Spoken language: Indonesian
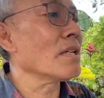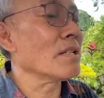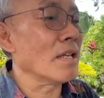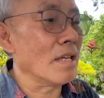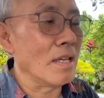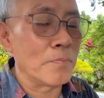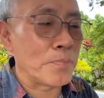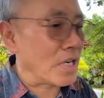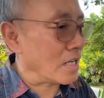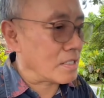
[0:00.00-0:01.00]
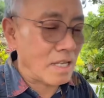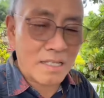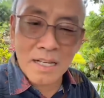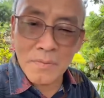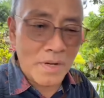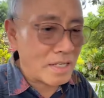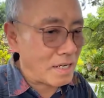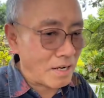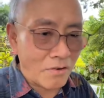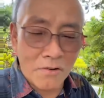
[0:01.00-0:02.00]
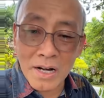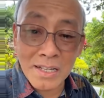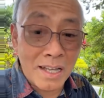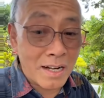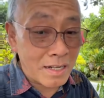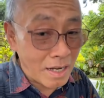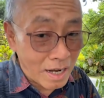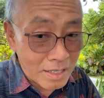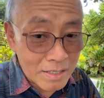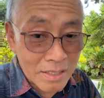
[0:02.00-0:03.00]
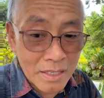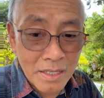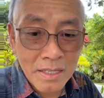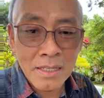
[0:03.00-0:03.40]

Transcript: ini bekerja sama dengan orang yang rendah hati.